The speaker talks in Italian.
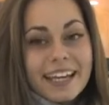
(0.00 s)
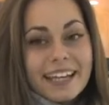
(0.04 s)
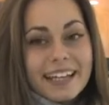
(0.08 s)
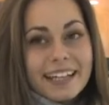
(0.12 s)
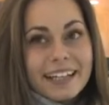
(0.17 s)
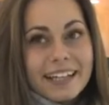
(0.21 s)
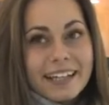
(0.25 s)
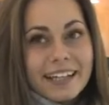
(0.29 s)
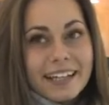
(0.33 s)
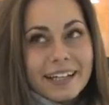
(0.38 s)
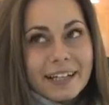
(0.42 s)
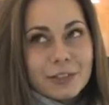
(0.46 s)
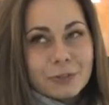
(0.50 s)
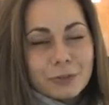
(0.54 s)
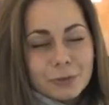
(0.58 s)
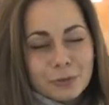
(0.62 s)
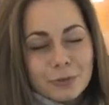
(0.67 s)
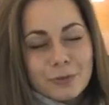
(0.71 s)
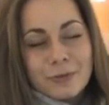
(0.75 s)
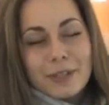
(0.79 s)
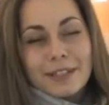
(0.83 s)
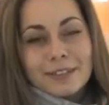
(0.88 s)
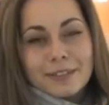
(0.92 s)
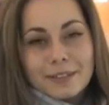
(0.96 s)
e
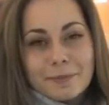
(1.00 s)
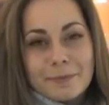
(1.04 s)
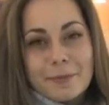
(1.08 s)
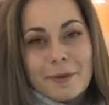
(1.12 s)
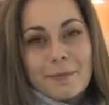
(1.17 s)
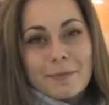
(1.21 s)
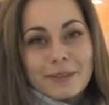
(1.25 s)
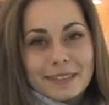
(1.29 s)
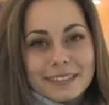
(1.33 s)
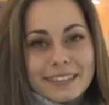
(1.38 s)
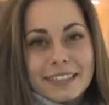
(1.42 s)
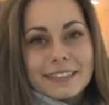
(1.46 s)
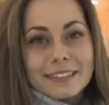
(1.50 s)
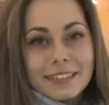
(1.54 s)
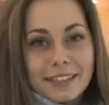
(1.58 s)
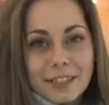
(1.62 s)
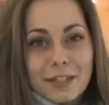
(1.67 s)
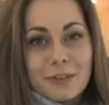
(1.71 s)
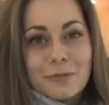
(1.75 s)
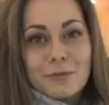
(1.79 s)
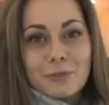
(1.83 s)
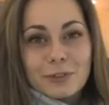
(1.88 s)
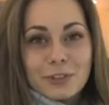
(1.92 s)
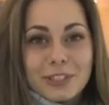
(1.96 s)
sono una tipo abbastanza
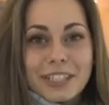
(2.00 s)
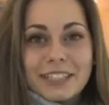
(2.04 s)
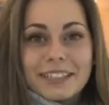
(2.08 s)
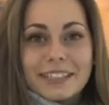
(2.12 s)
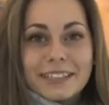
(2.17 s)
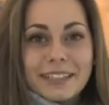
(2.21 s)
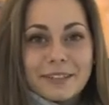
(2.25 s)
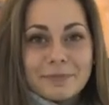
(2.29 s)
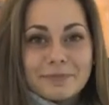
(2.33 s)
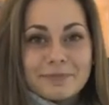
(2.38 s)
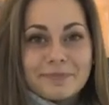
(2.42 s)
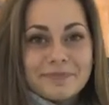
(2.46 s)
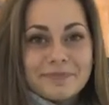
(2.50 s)
nervosetta.